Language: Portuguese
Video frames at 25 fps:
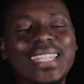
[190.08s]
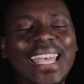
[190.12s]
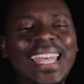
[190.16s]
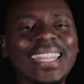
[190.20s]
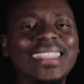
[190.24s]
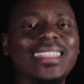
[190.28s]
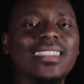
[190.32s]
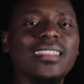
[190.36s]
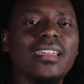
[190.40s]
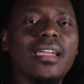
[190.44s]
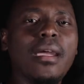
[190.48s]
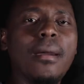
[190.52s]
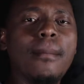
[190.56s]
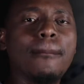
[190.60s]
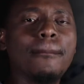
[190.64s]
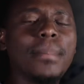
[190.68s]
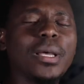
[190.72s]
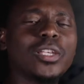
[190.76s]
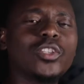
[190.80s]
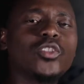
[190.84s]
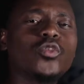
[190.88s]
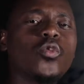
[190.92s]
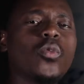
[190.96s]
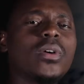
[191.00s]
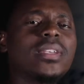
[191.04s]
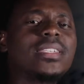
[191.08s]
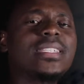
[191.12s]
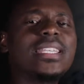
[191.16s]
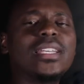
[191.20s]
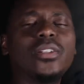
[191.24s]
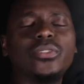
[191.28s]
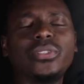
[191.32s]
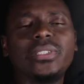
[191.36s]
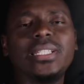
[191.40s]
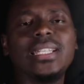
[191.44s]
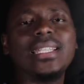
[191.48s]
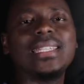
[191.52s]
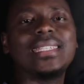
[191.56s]
7 passou a
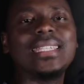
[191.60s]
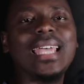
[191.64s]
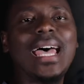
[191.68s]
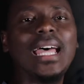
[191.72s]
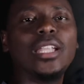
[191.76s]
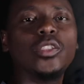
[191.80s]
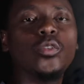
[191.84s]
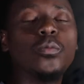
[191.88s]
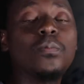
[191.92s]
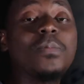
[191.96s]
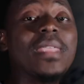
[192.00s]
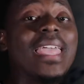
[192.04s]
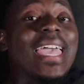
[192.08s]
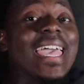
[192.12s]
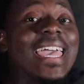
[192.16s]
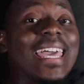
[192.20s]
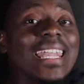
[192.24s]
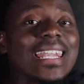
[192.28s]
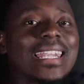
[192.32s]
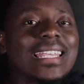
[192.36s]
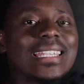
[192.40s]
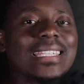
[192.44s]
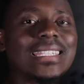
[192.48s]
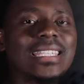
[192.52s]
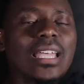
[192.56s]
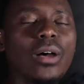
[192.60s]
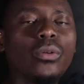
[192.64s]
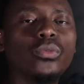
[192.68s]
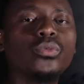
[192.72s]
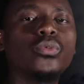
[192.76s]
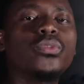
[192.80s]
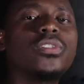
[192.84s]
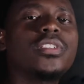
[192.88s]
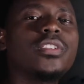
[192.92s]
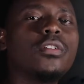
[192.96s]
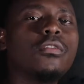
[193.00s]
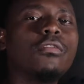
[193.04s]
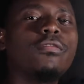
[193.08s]
ser utilizado em razão
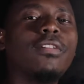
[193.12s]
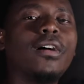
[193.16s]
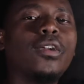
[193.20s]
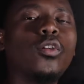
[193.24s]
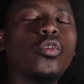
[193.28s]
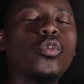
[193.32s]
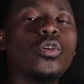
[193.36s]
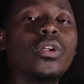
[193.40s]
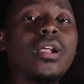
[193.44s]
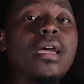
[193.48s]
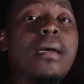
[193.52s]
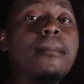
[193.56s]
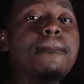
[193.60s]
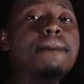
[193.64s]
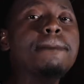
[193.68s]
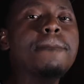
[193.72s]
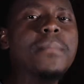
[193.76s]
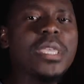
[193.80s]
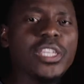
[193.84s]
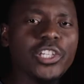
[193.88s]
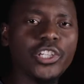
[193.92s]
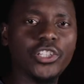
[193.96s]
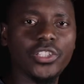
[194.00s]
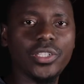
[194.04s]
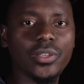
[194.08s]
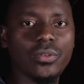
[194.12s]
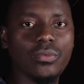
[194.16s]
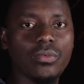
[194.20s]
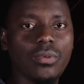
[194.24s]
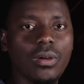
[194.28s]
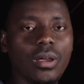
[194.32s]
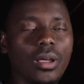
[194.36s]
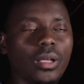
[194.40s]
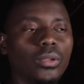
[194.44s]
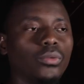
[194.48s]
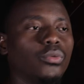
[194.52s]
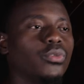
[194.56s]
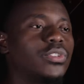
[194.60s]
do seu valor
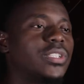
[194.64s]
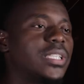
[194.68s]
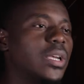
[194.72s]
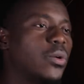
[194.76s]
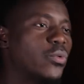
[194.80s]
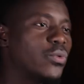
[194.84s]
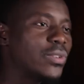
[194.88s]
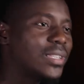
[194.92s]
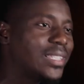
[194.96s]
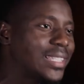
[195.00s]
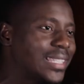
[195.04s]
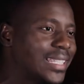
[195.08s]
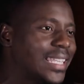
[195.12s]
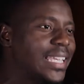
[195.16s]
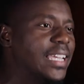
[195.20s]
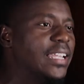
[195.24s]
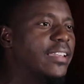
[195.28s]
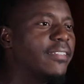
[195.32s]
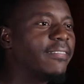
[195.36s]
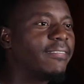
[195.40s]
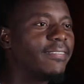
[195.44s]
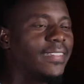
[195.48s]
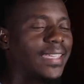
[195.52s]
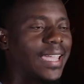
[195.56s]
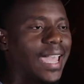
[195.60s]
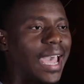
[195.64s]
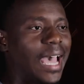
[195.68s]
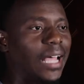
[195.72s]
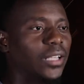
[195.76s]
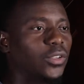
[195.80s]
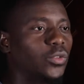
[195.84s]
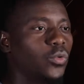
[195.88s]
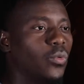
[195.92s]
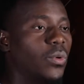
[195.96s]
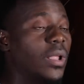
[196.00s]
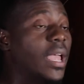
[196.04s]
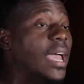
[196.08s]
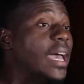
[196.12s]
místico, do seu
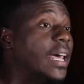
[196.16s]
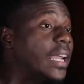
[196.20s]
significado